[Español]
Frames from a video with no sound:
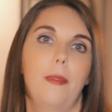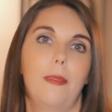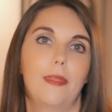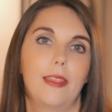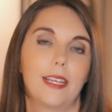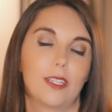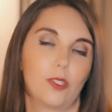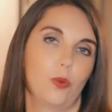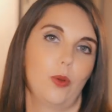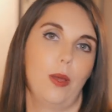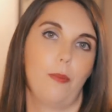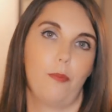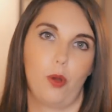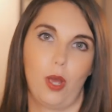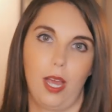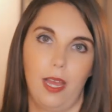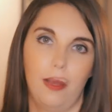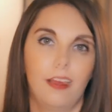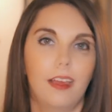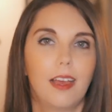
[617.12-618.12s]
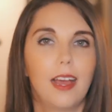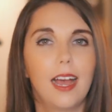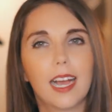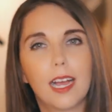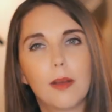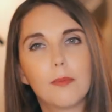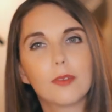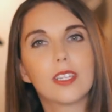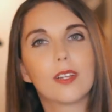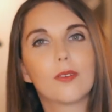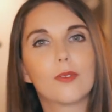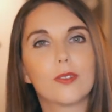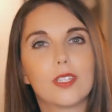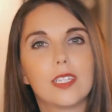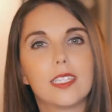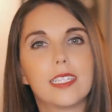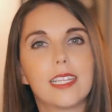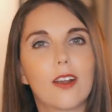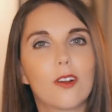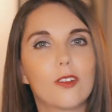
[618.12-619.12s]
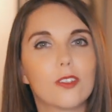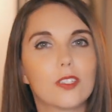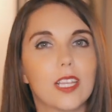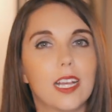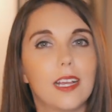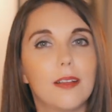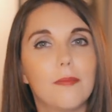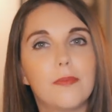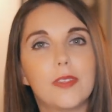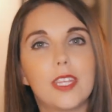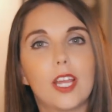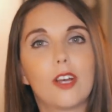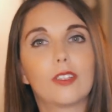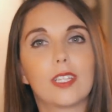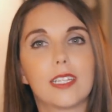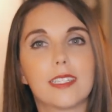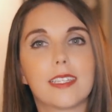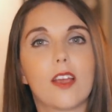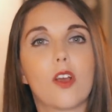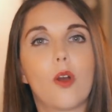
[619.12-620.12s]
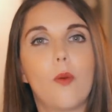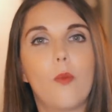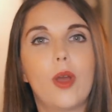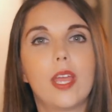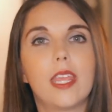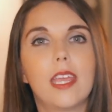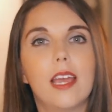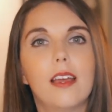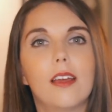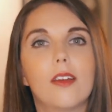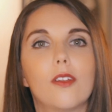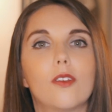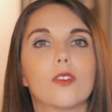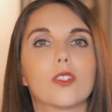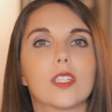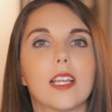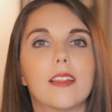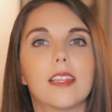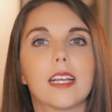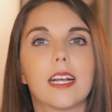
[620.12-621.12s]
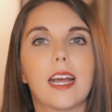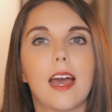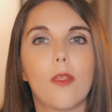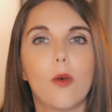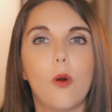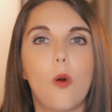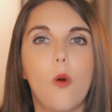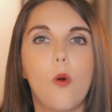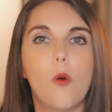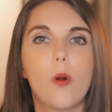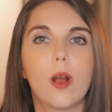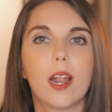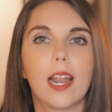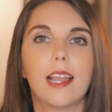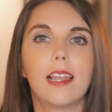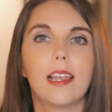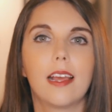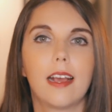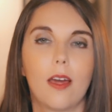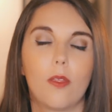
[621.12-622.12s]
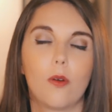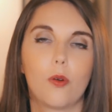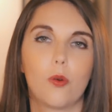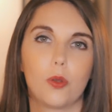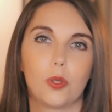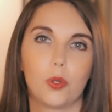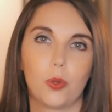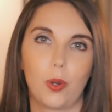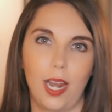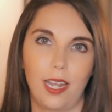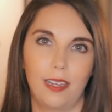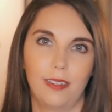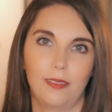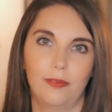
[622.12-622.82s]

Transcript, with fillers: de su época. Hagámosle justicia a Rosa y a otras que como ella nos han dejado un gran legado cultural.